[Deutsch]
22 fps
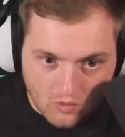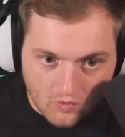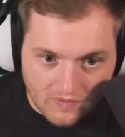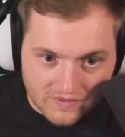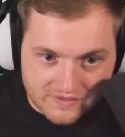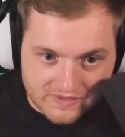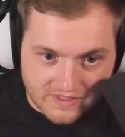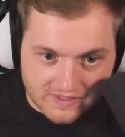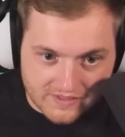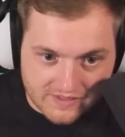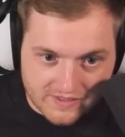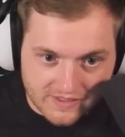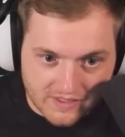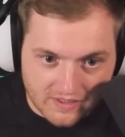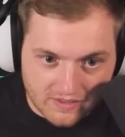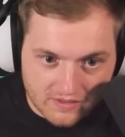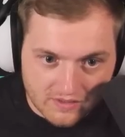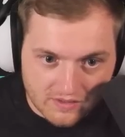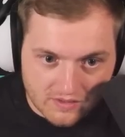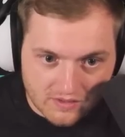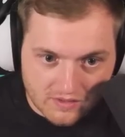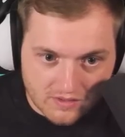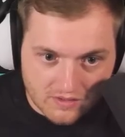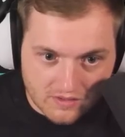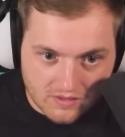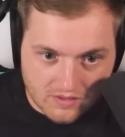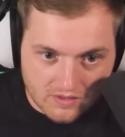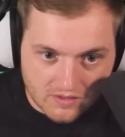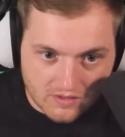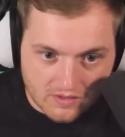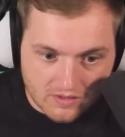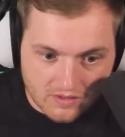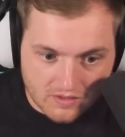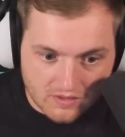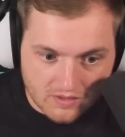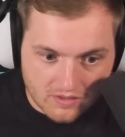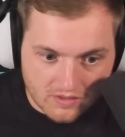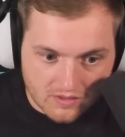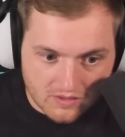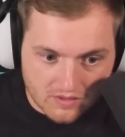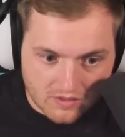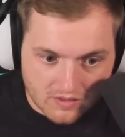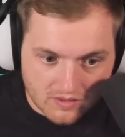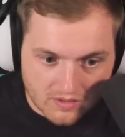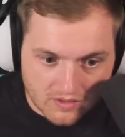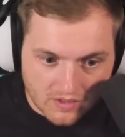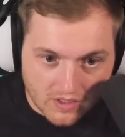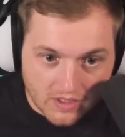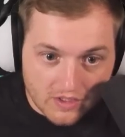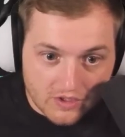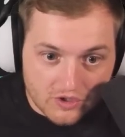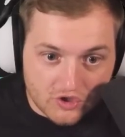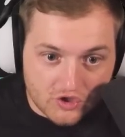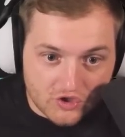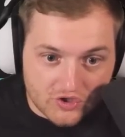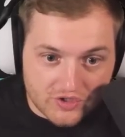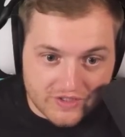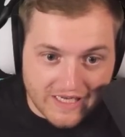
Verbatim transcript: Wo kannst ist das hier? alles einsammeln, ja. Wie, mit welcher Taste?